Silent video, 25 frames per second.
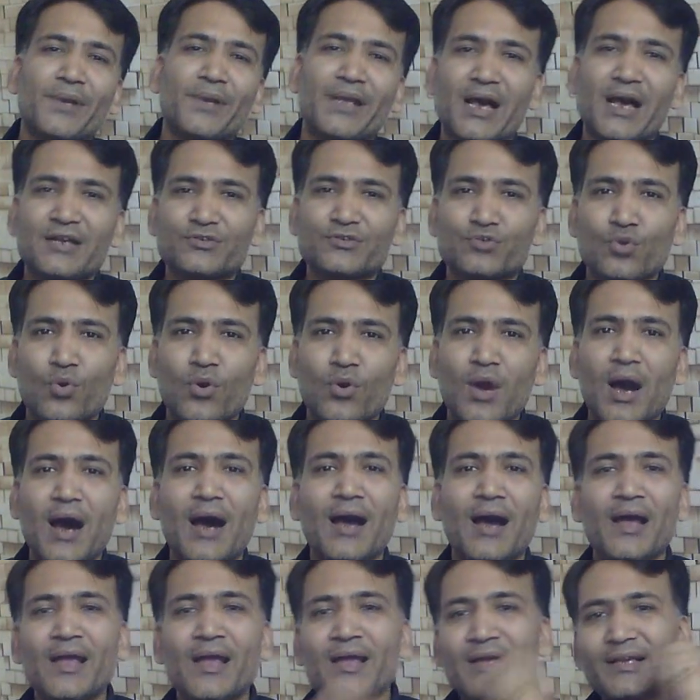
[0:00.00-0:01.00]
प्रयास होगा
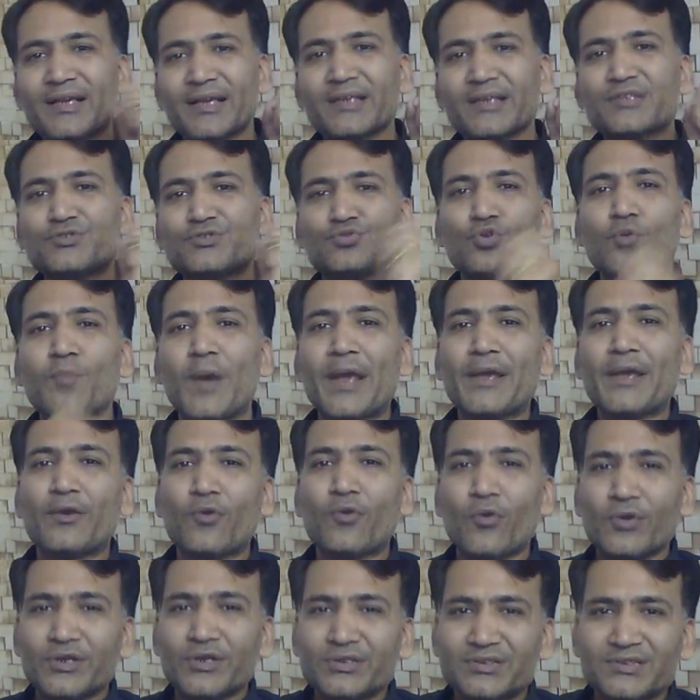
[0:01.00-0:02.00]
कि इस दुबई
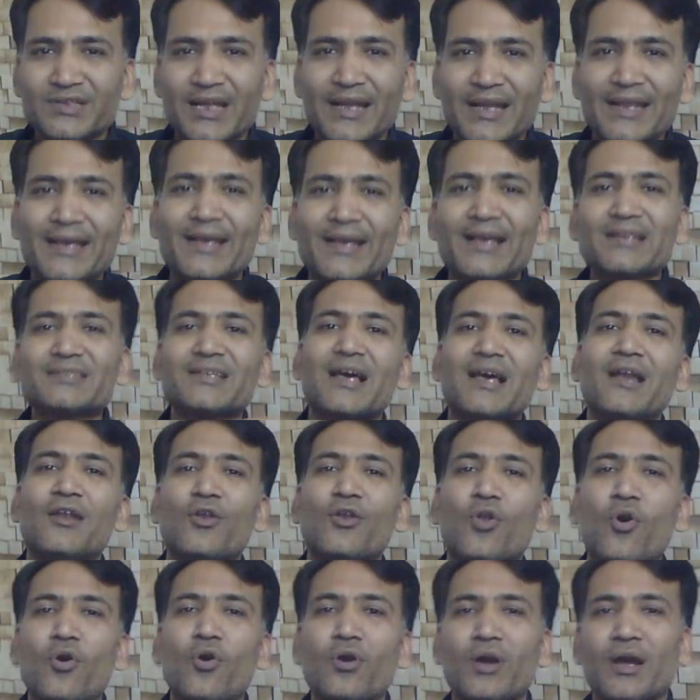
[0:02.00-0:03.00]
को इस तरीके से
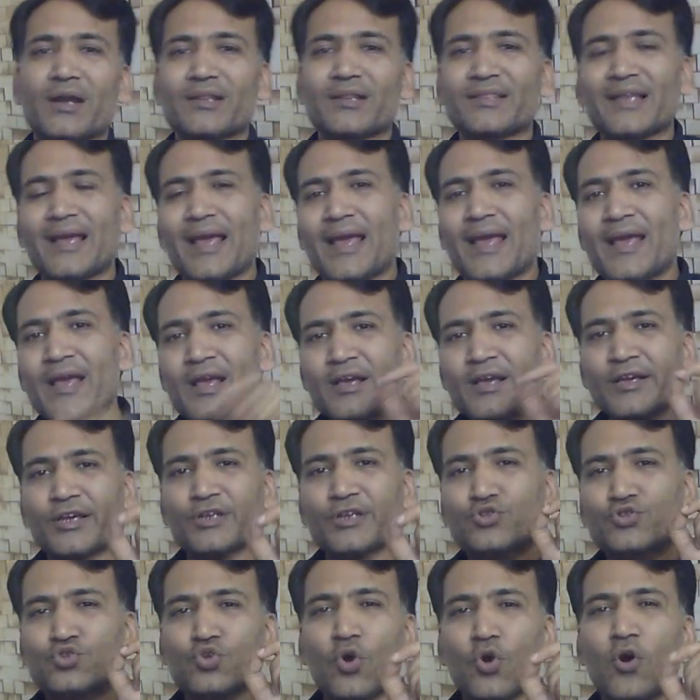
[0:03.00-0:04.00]
अनलॉक कर दें कि
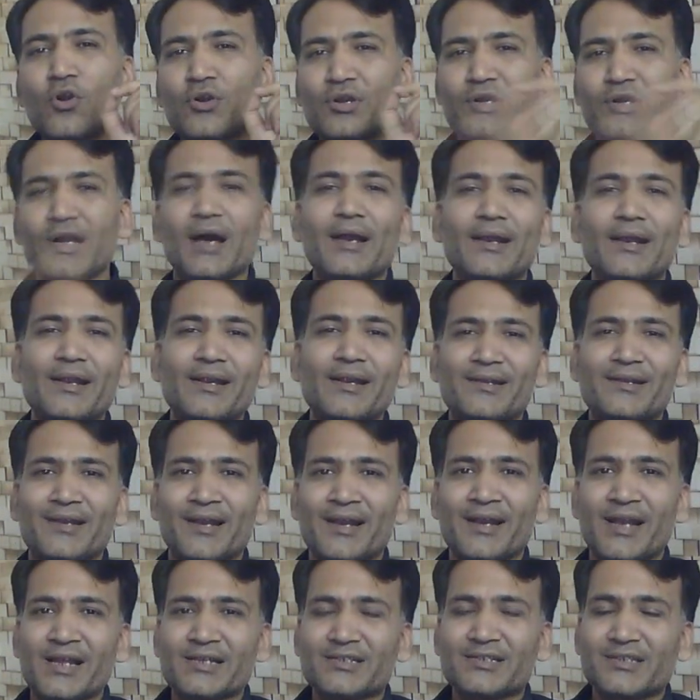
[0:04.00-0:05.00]
जो डर
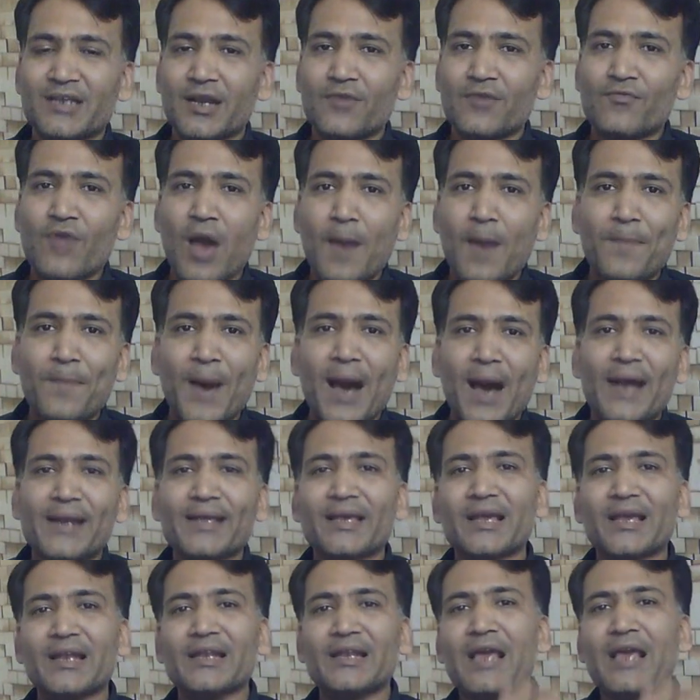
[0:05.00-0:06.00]
इंटरनेशनल व्यापार
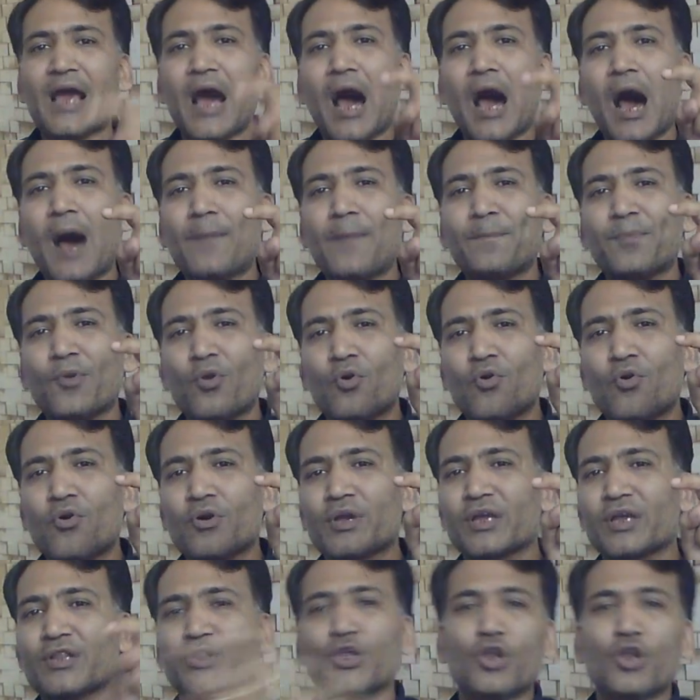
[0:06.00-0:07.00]
के लिए आप लोगों
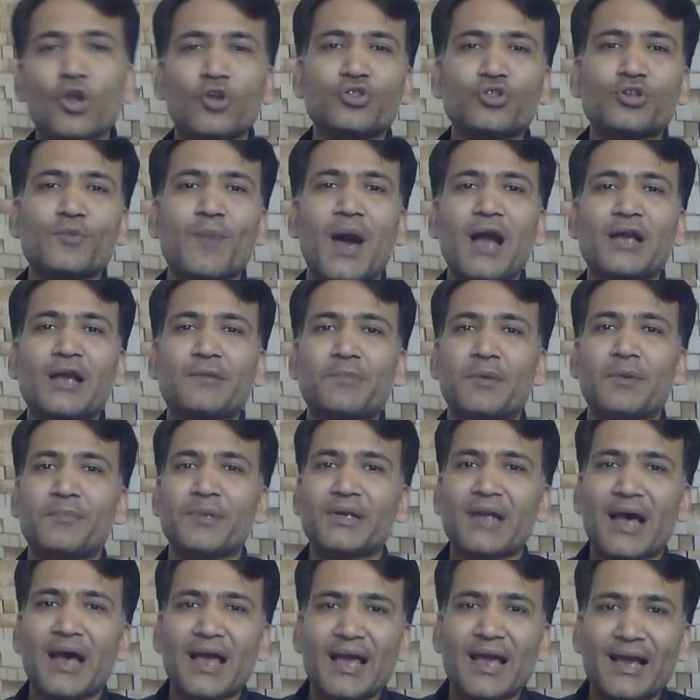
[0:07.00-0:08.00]
के दिलो दिमाग में
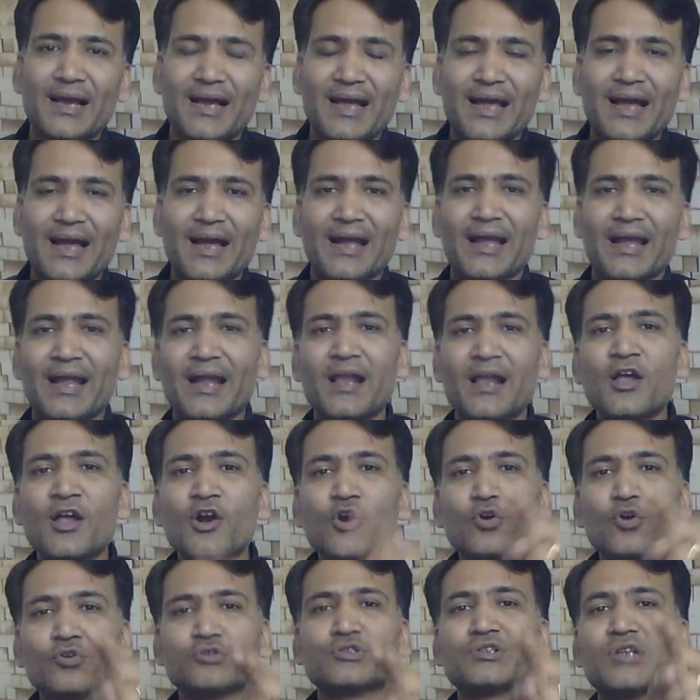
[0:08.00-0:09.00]
बिठाया गया है
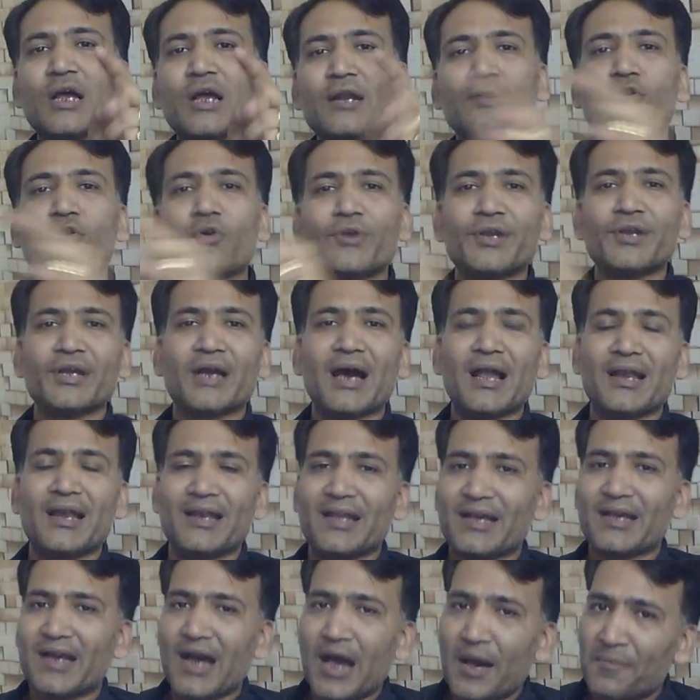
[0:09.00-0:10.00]
उस डर को
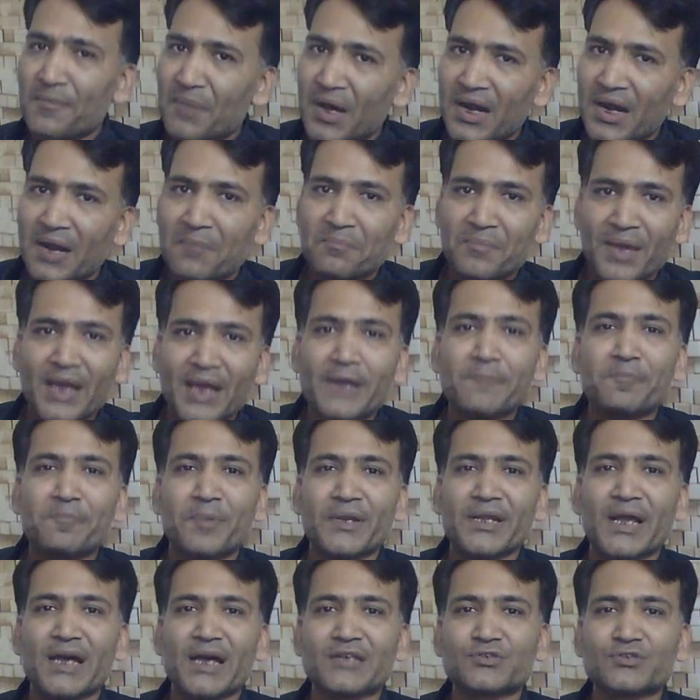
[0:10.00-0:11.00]
निकालने का हमारा मेन
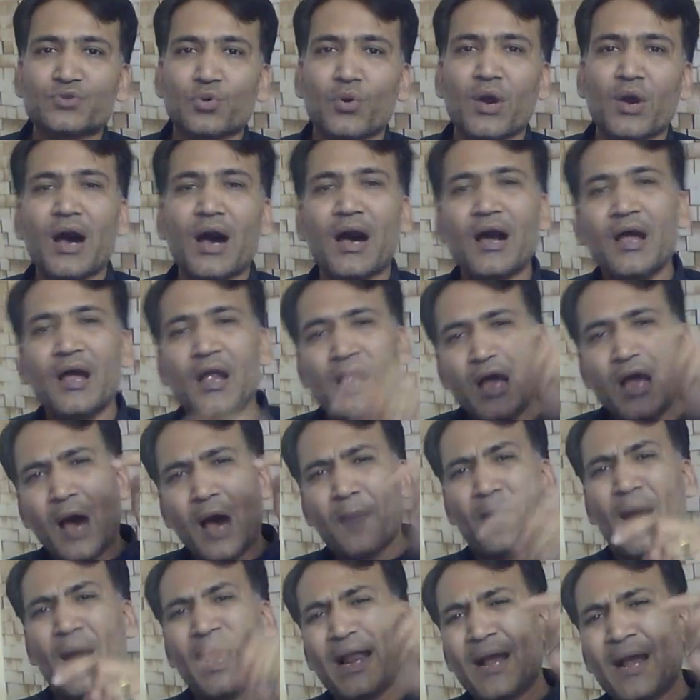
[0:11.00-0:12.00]
प्रयास होगा
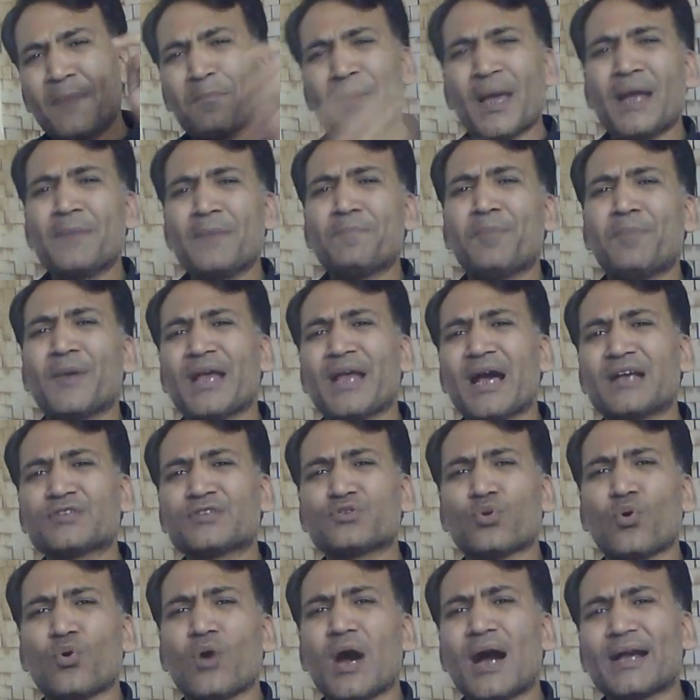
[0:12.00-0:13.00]
हमारा मेन
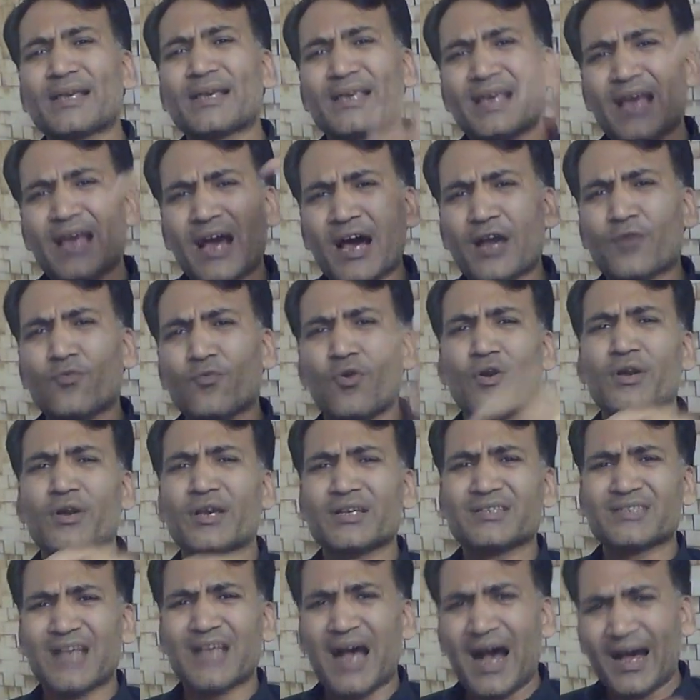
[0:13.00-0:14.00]
प्रयास होगा कि हर वो
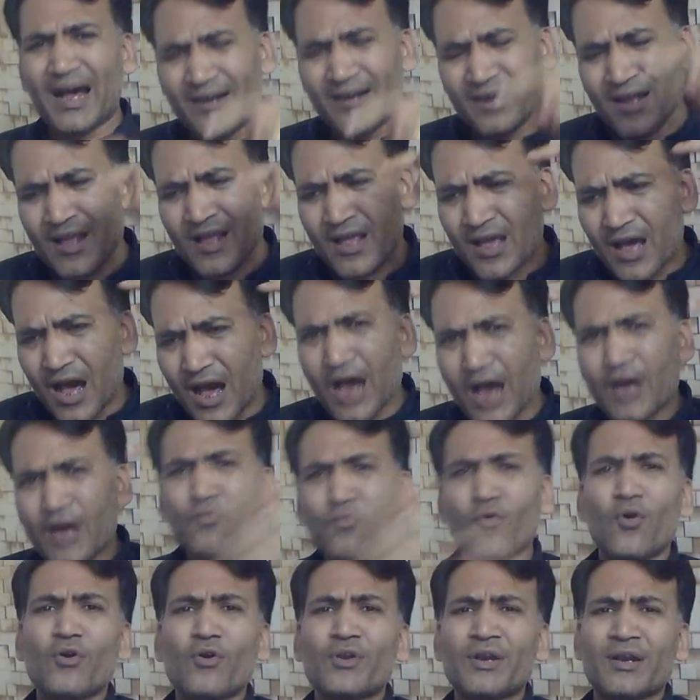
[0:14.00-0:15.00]
किसान हर
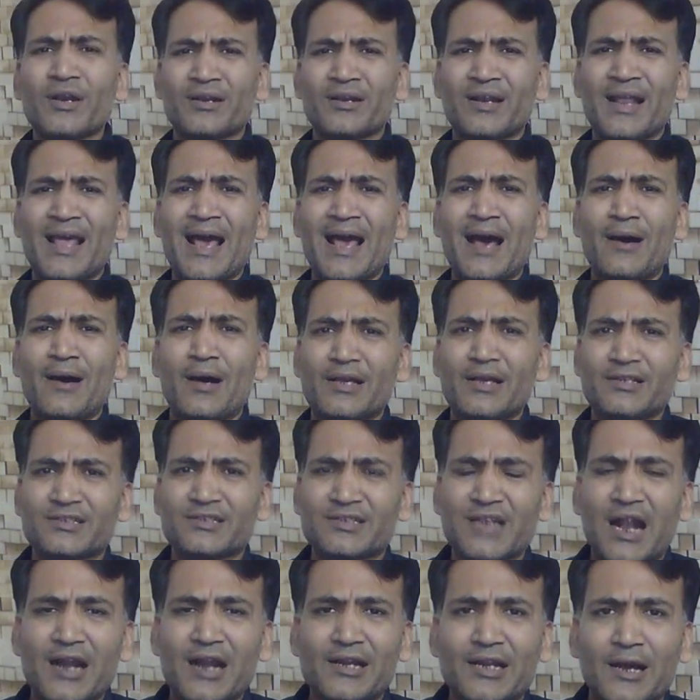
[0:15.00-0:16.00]
वो नया
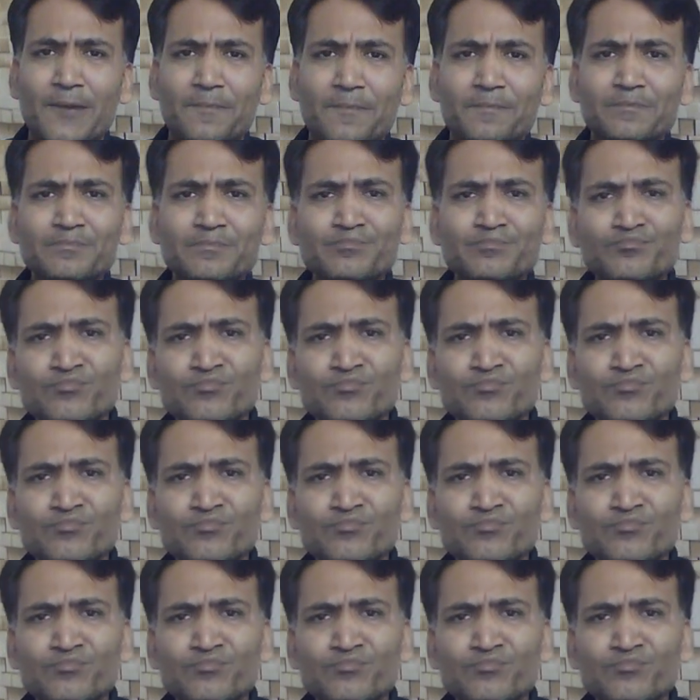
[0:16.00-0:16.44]
स्टार्टअप